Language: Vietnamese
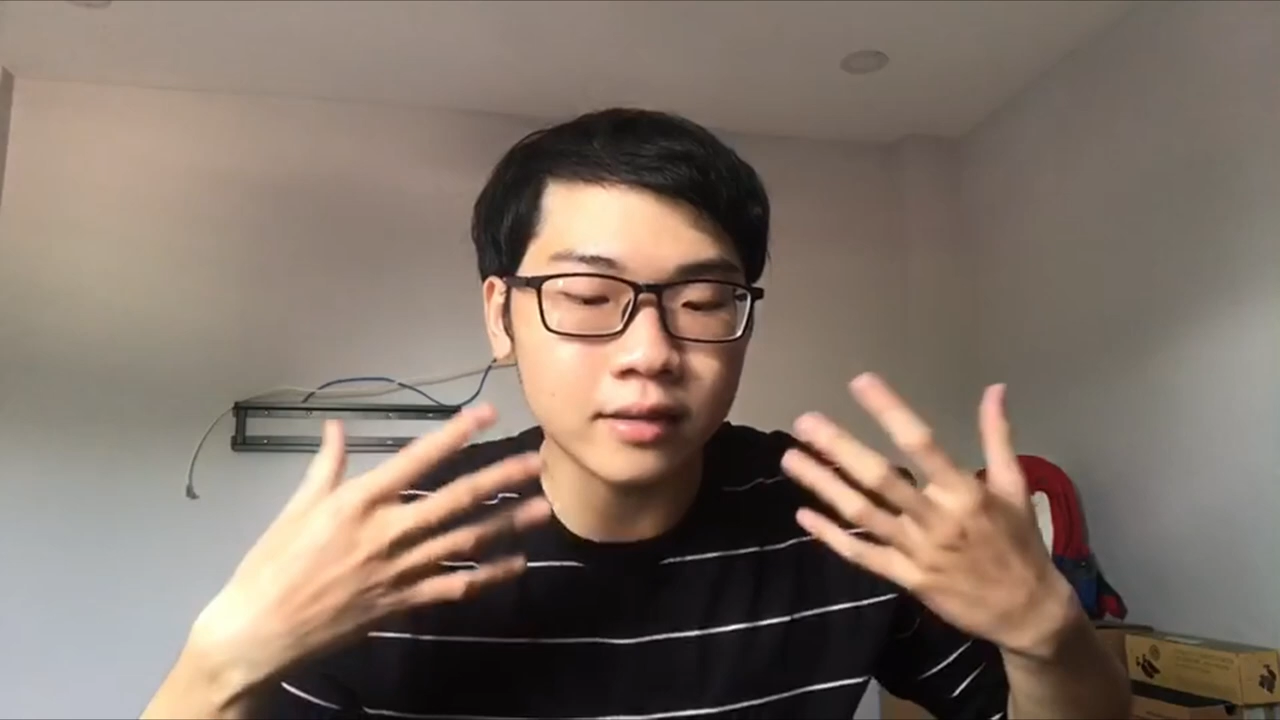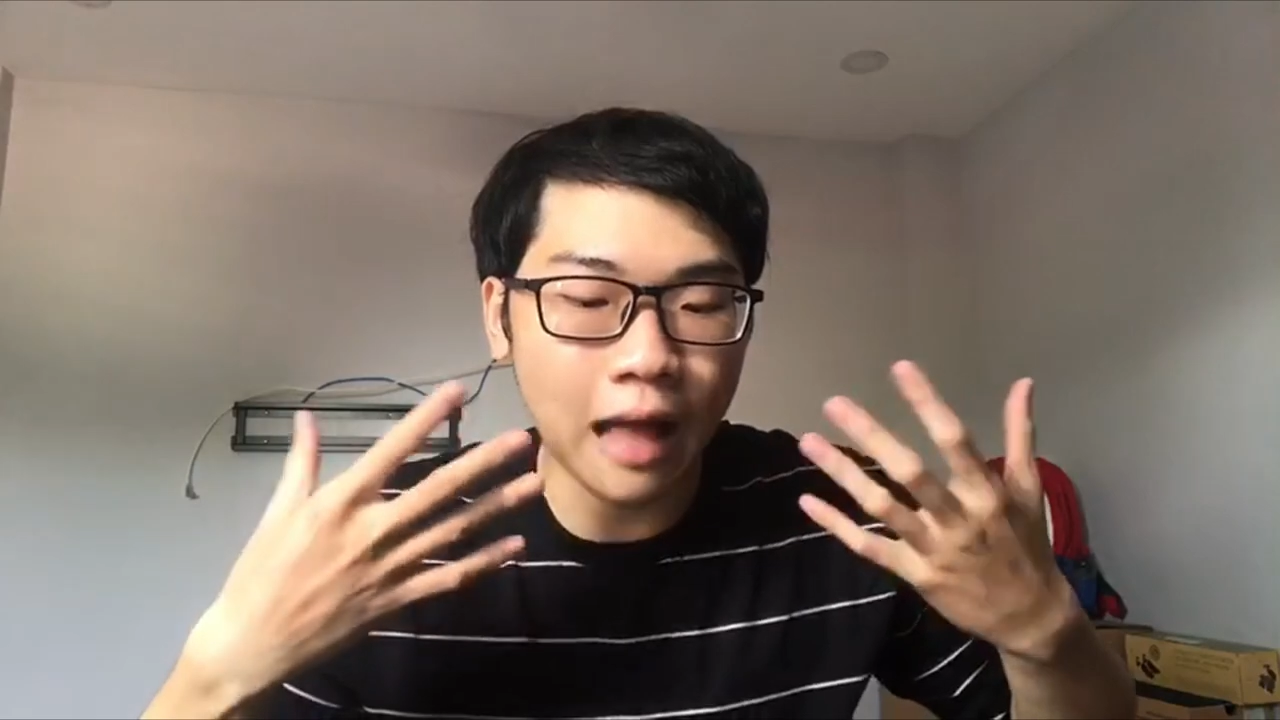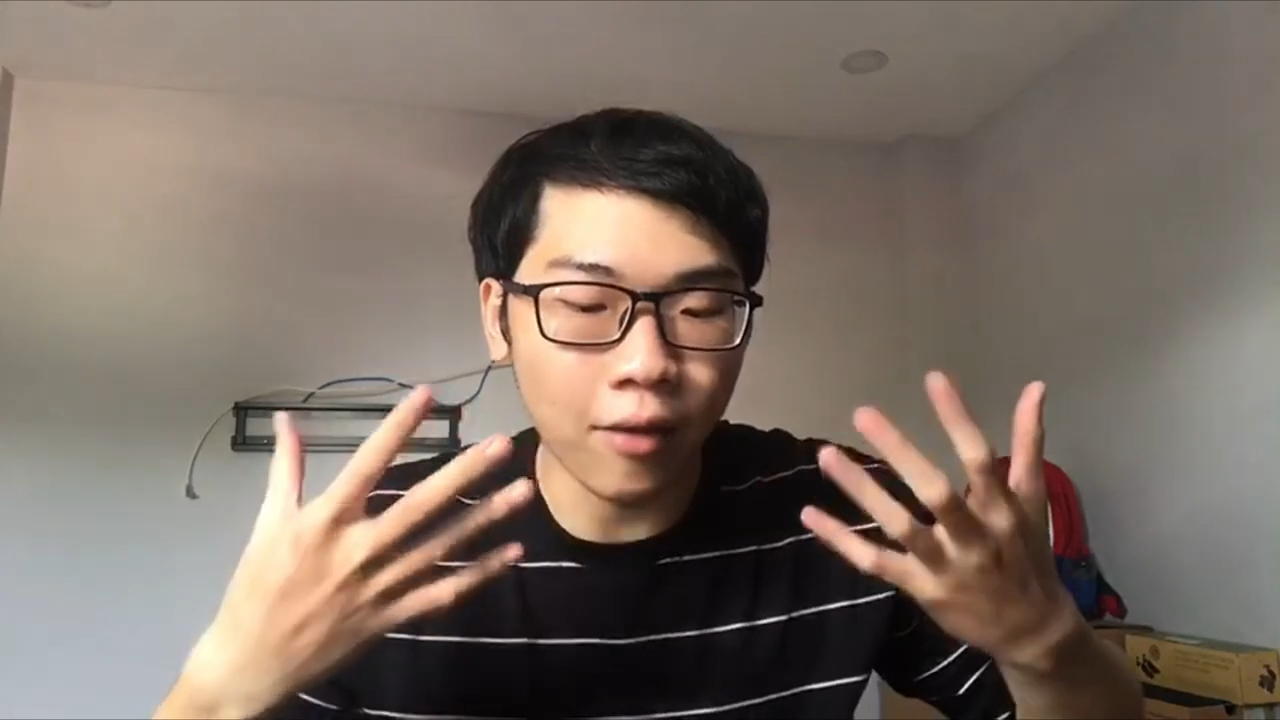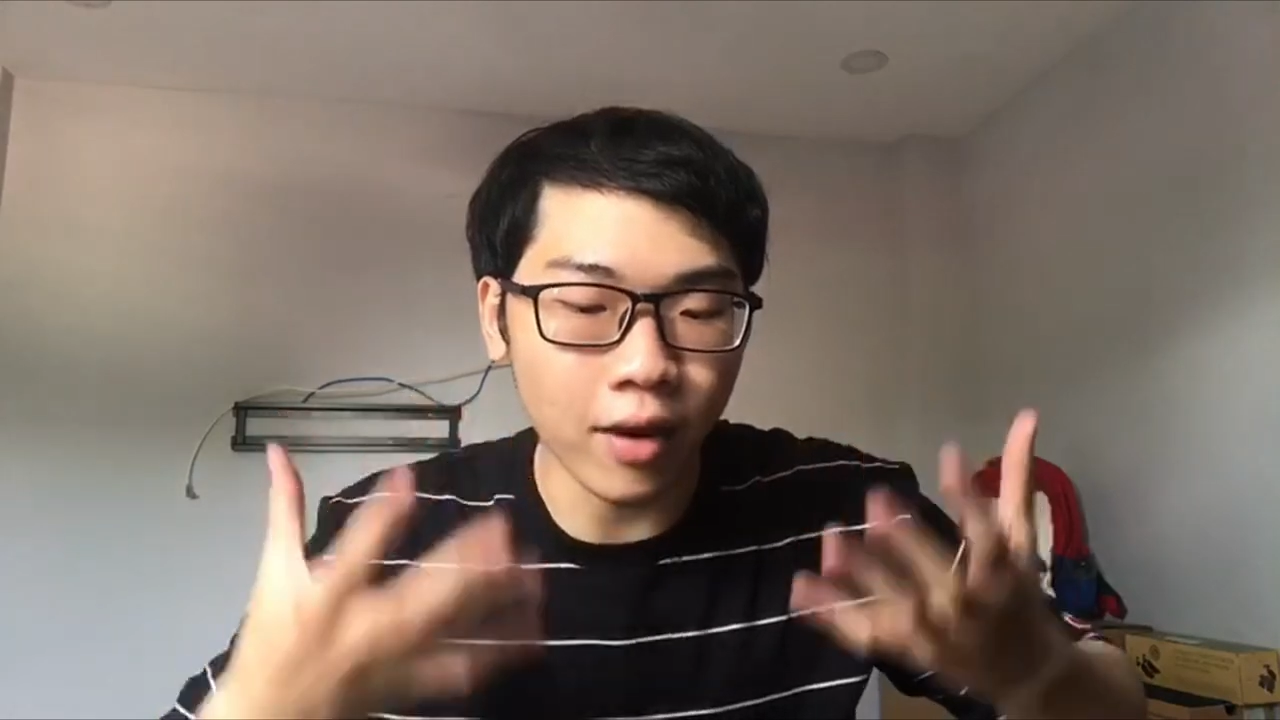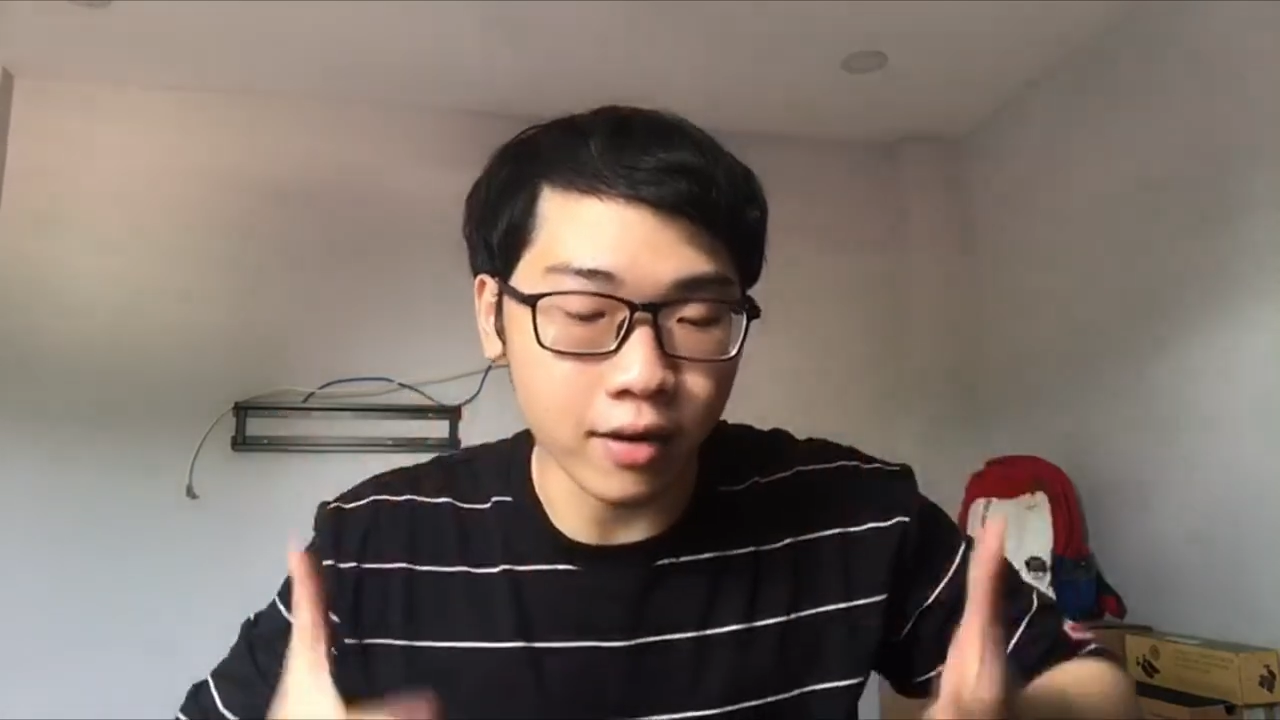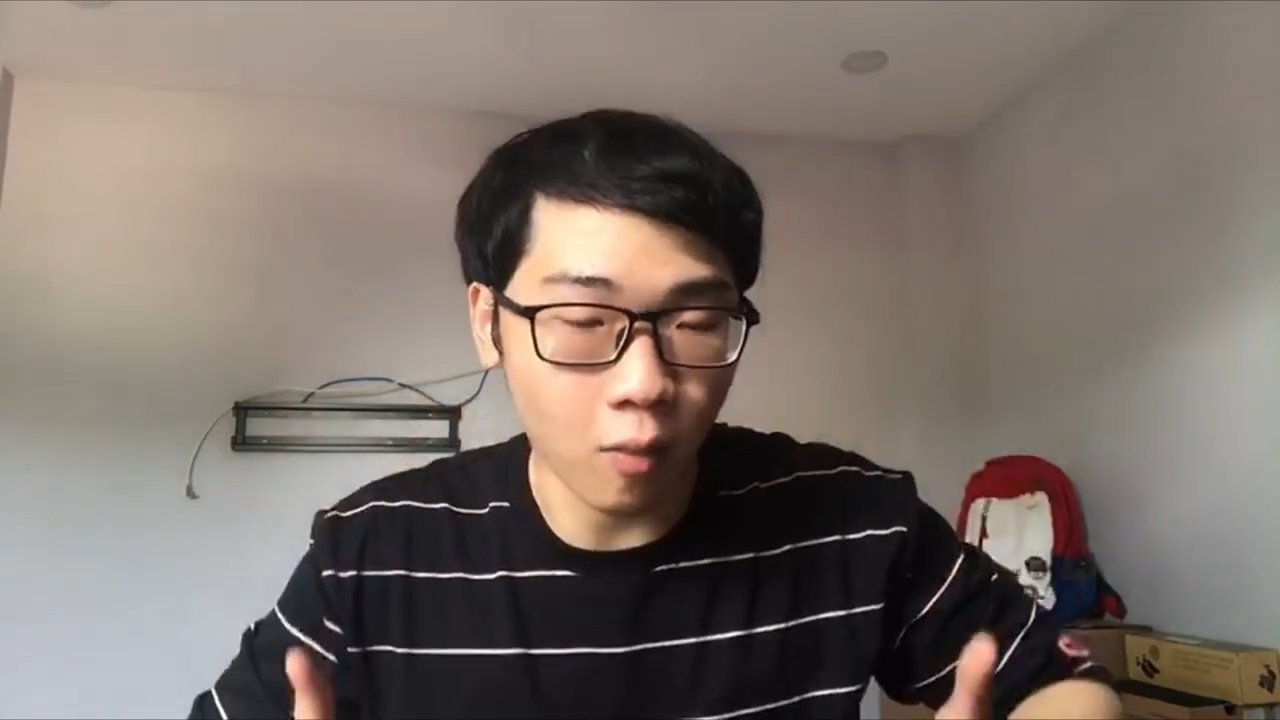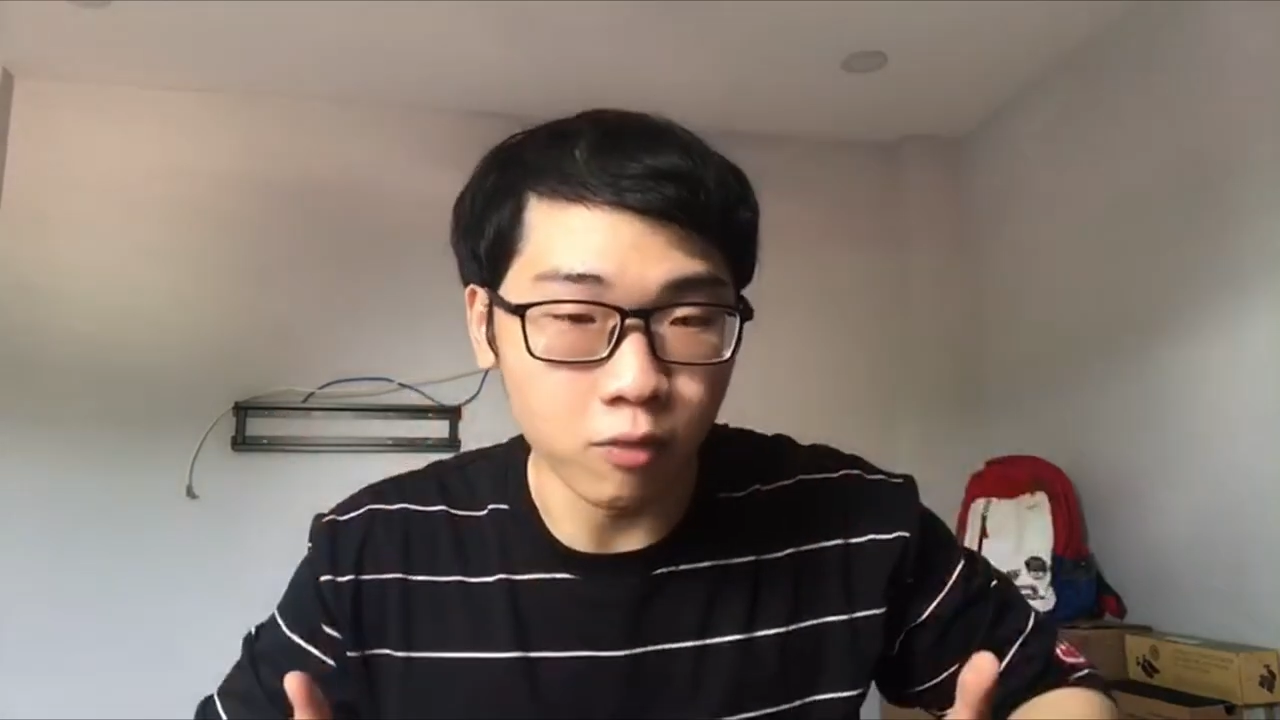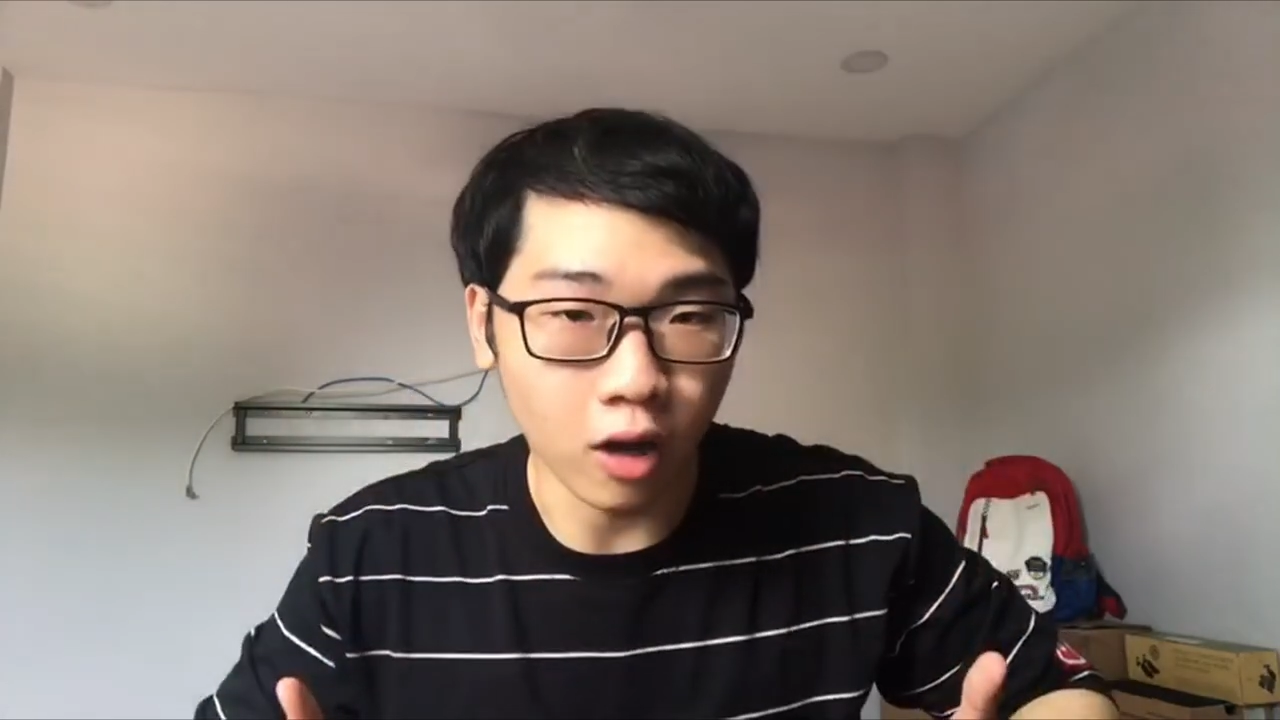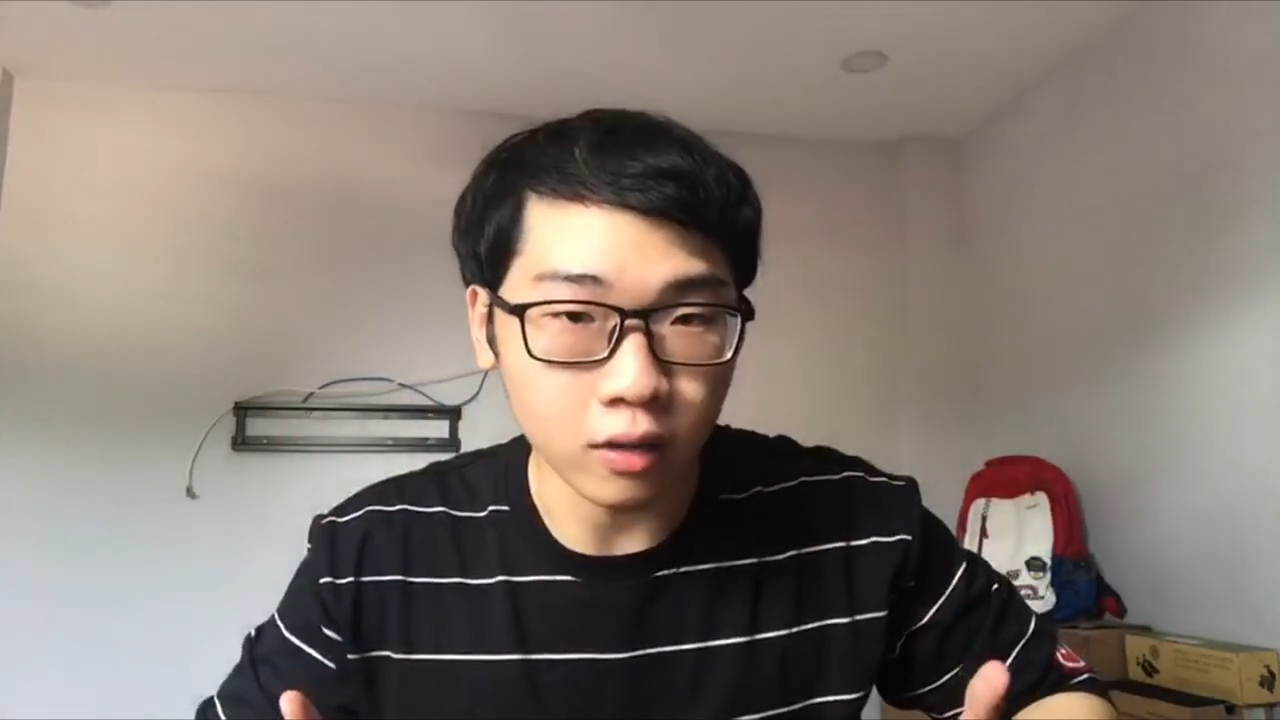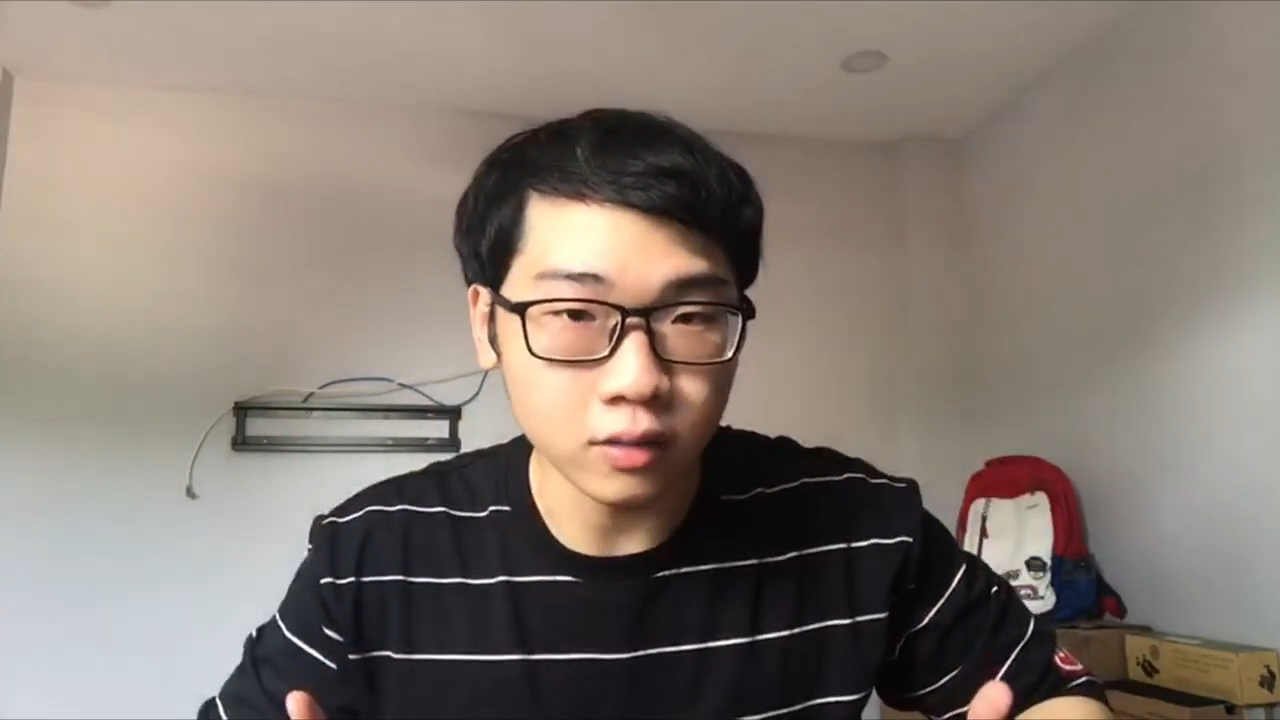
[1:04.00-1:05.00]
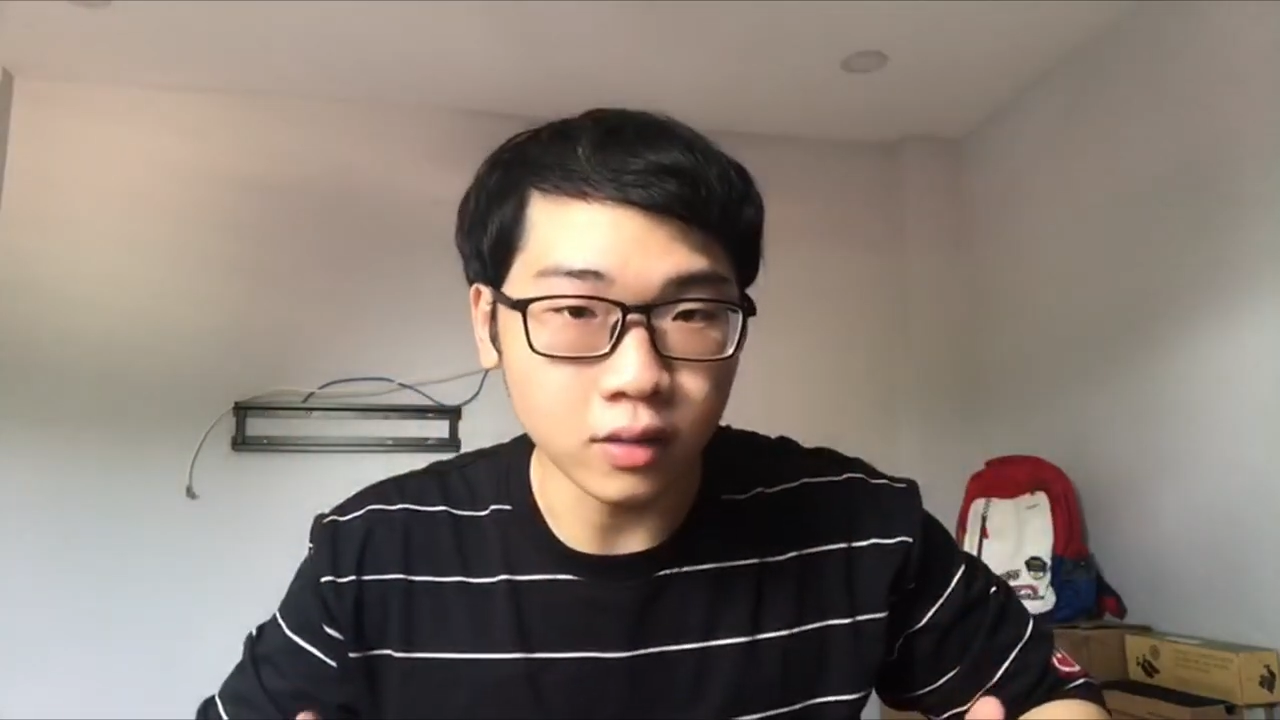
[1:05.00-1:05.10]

tạo thành động lực